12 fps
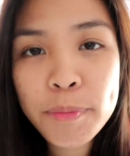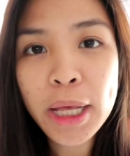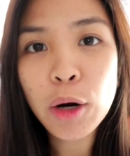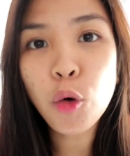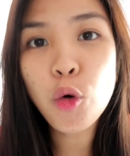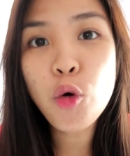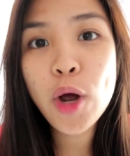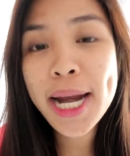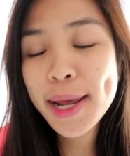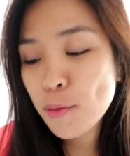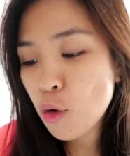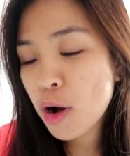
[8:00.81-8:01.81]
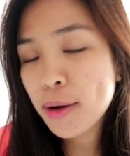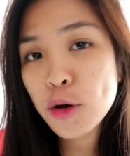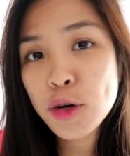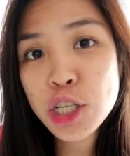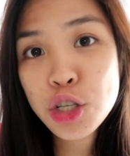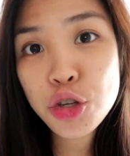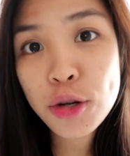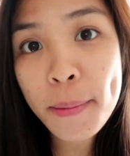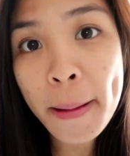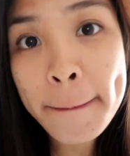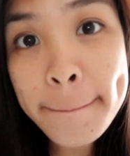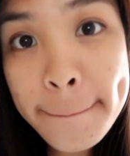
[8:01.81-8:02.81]
Tarungan na yung mga question
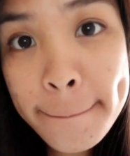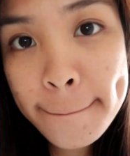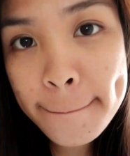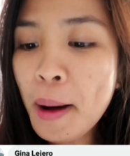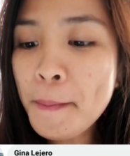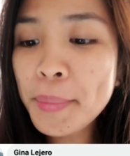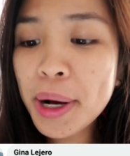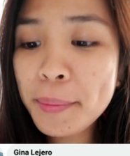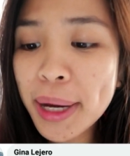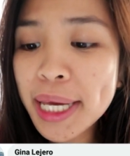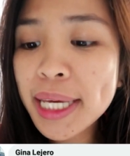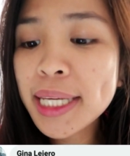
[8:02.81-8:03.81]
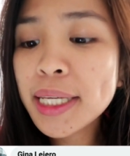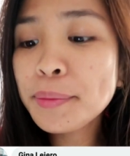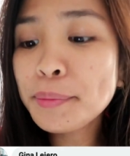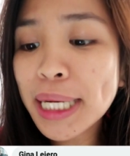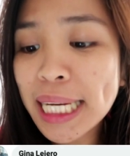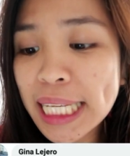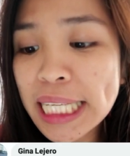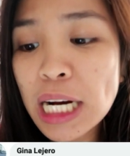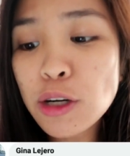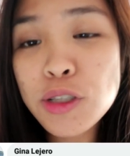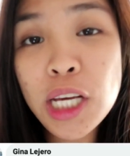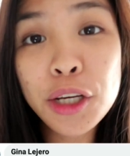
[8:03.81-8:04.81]
ba? Hmm? Pag may
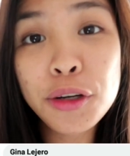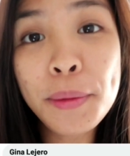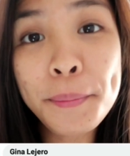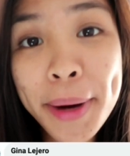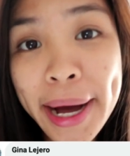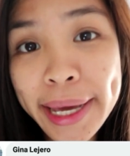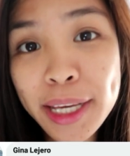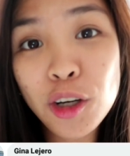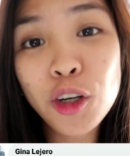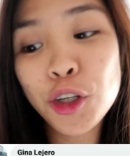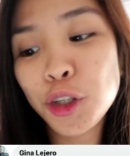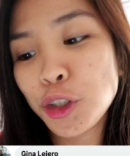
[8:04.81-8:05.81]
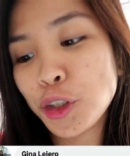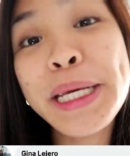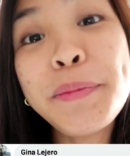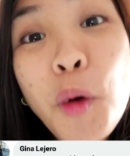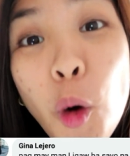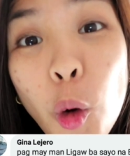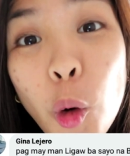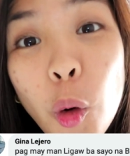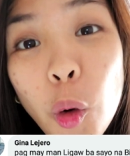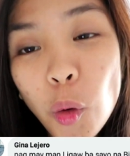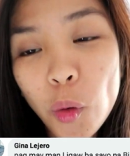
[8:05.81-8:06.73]
manligaw sa'yo na bi or tibo,